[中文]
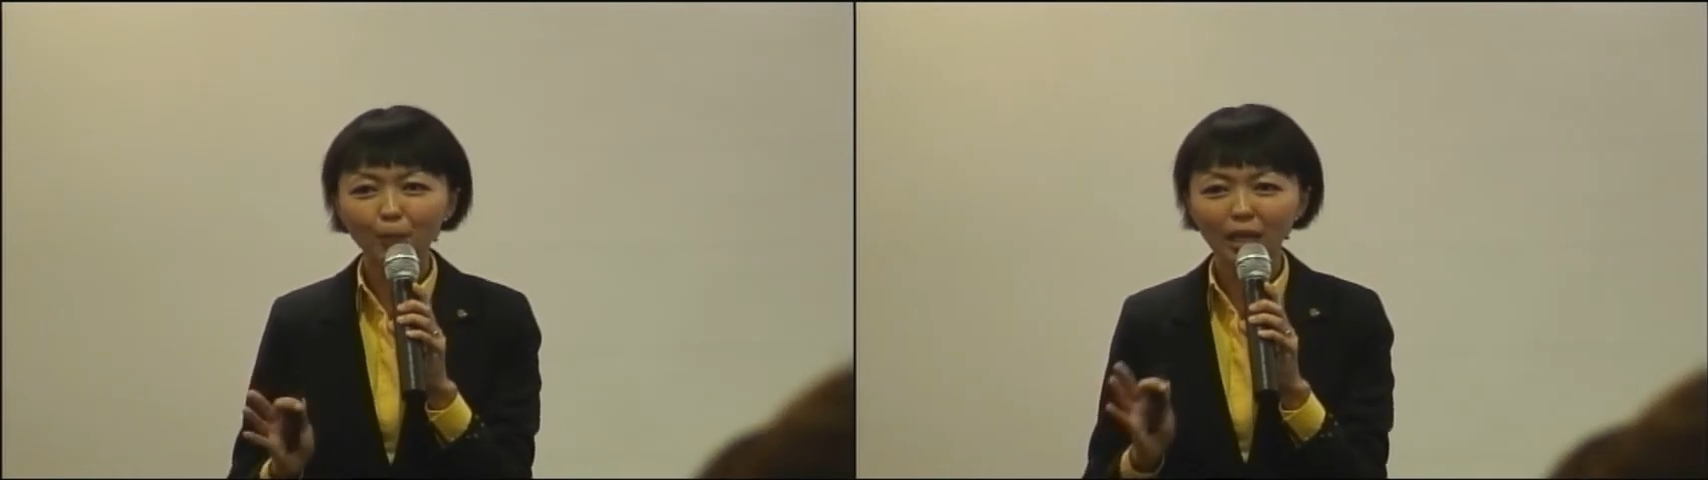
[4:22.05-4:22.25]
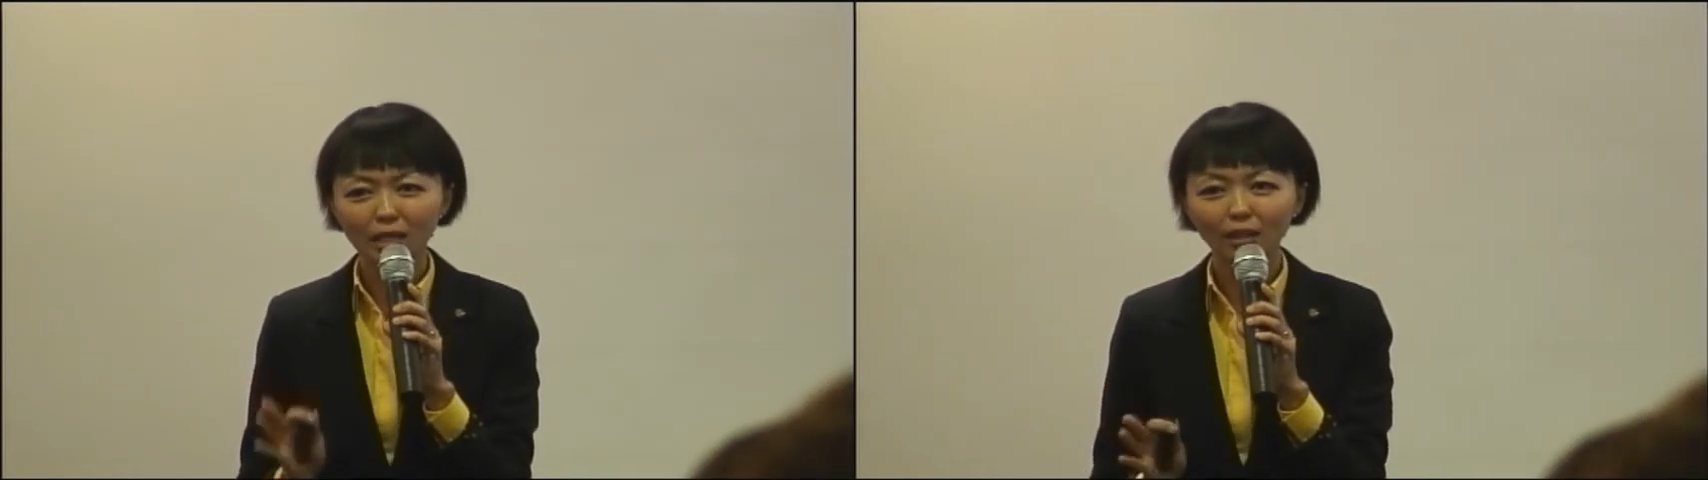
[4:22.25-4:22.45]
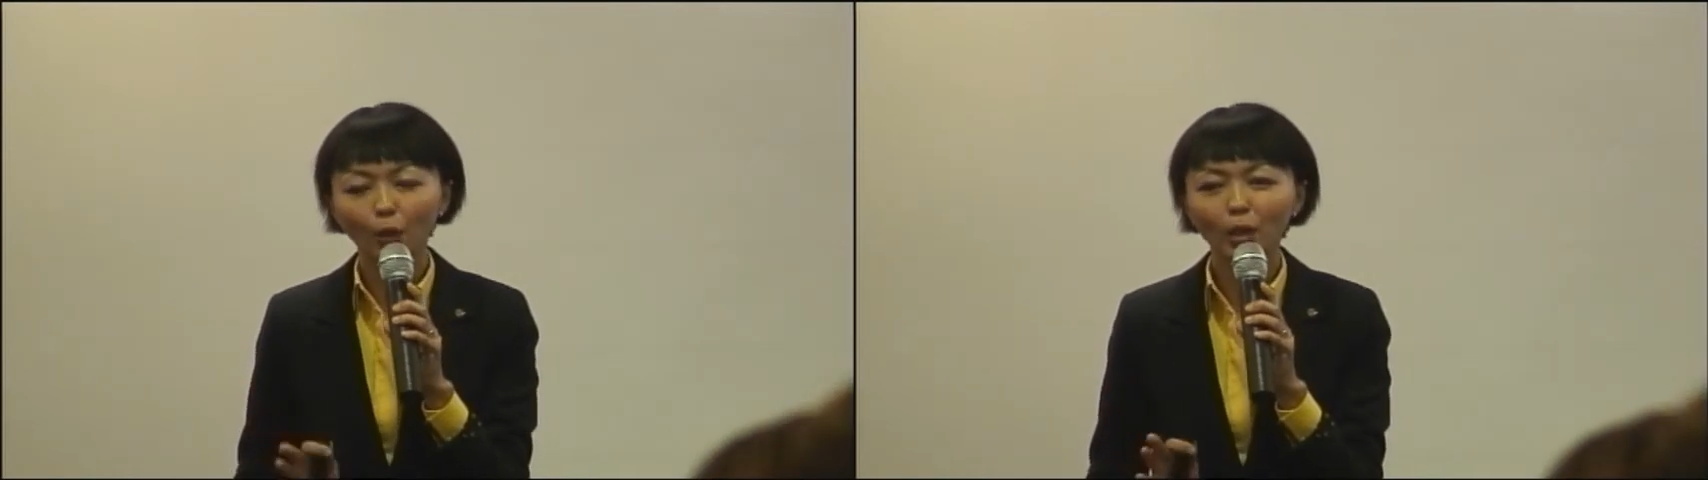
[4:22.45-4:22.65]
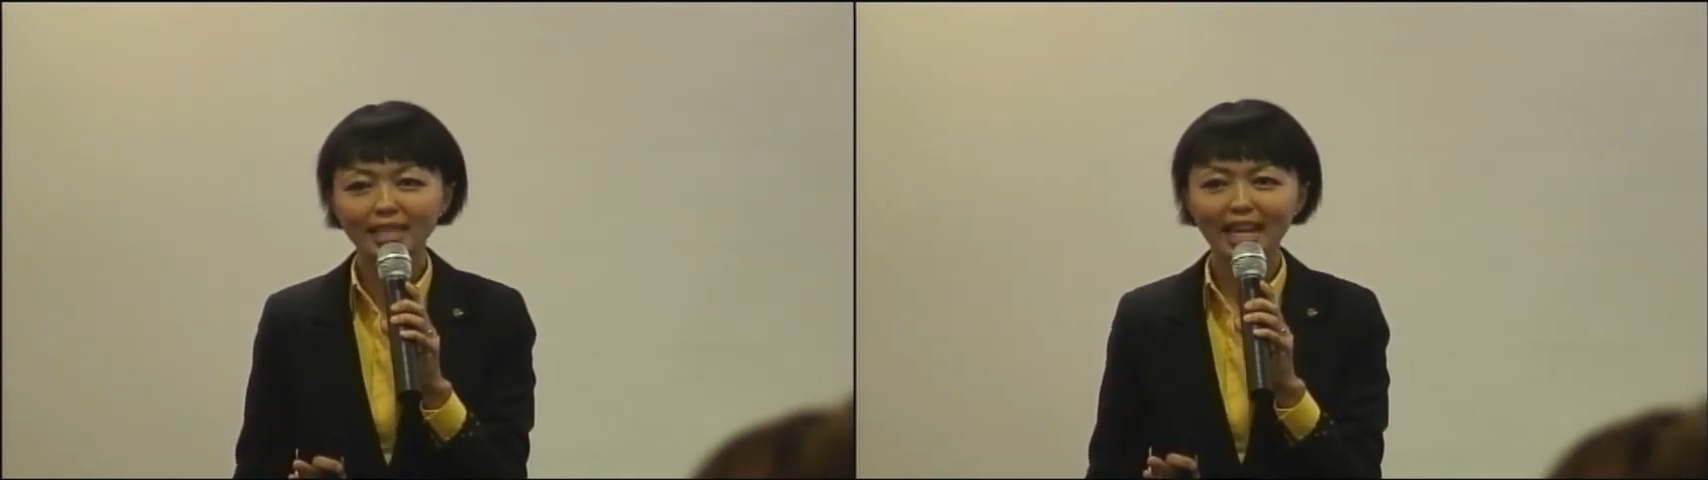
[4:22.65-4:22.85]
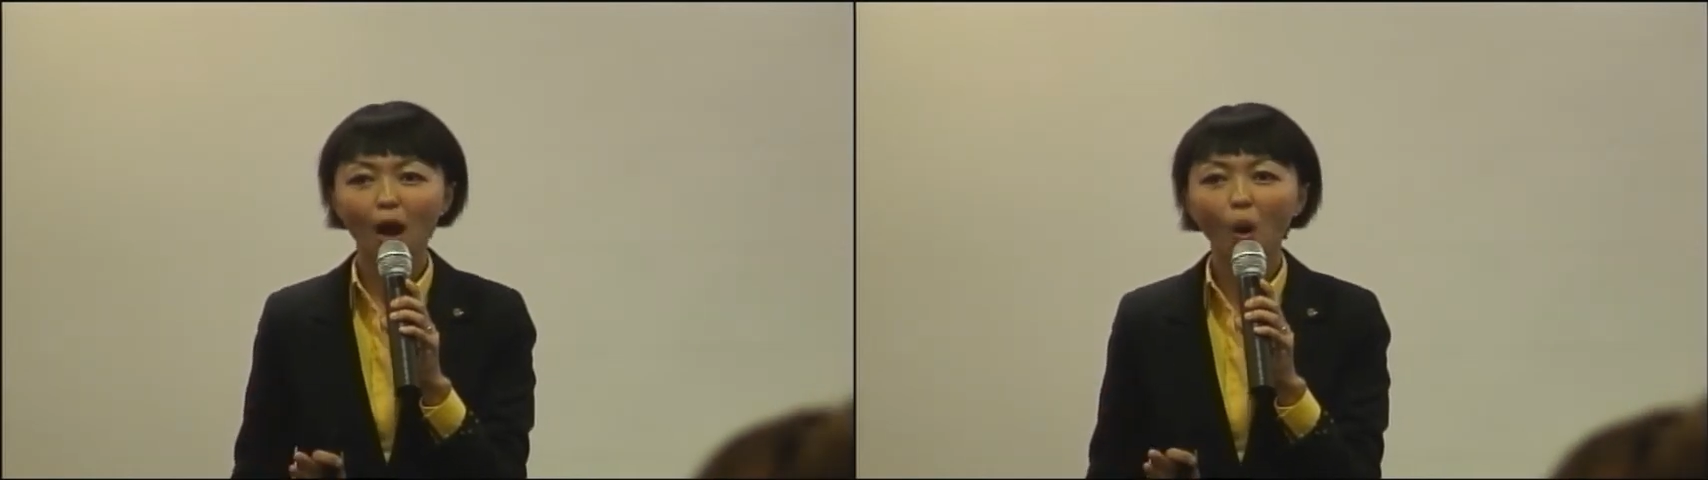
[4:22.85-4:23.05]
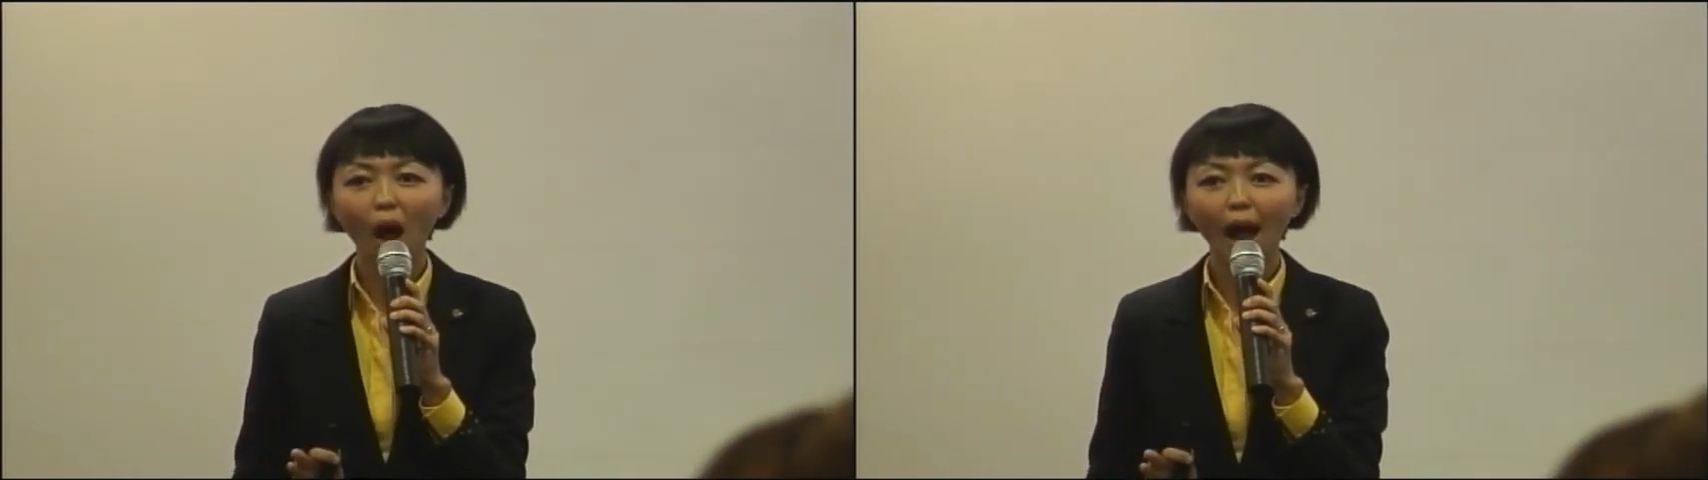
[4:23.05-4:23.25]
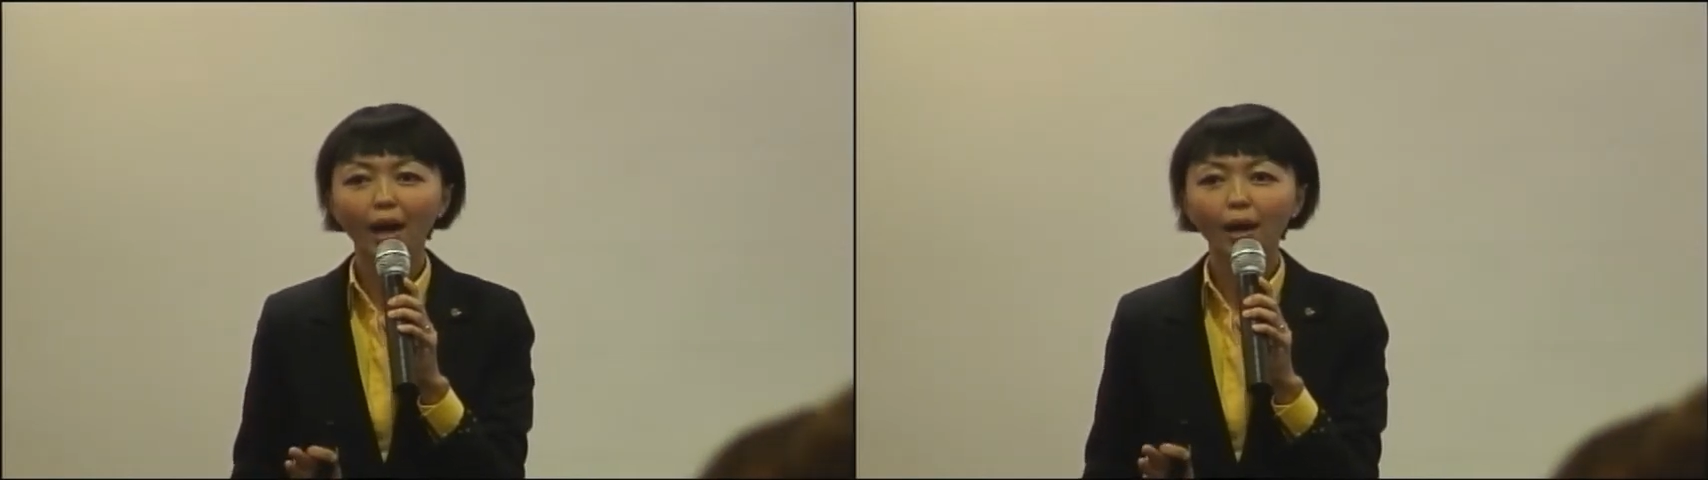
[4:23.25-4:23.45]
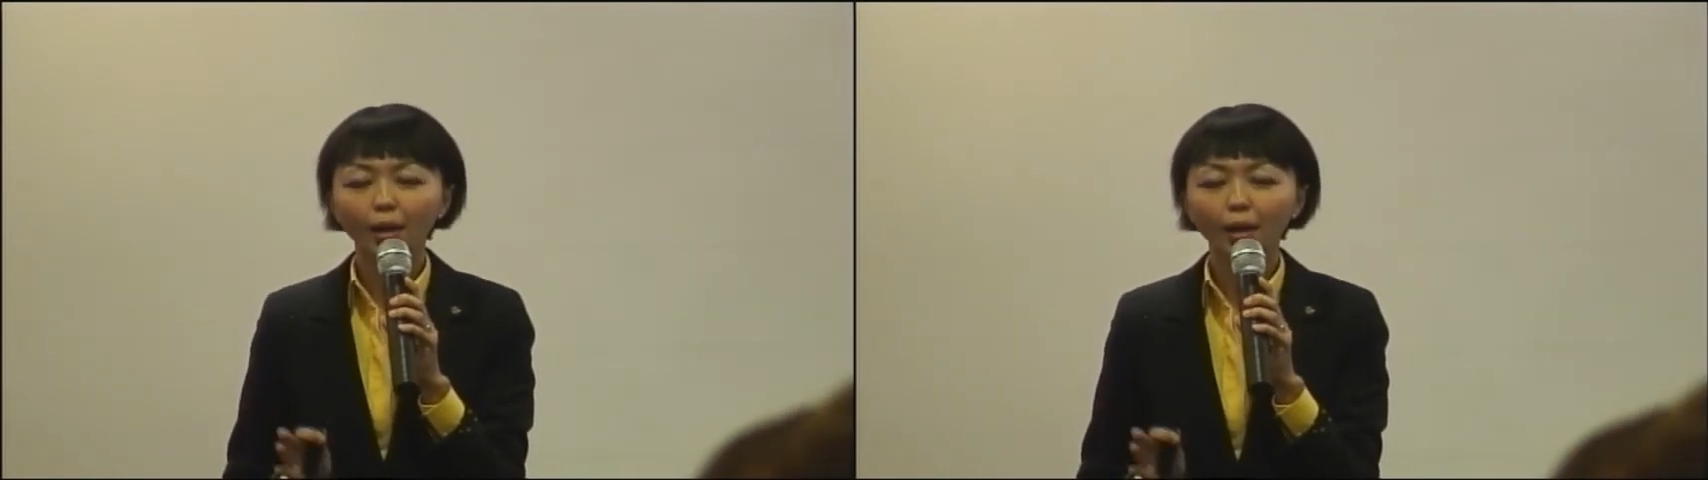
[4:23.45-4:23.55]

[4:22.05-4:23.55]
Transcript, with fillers: 品真的会讲话，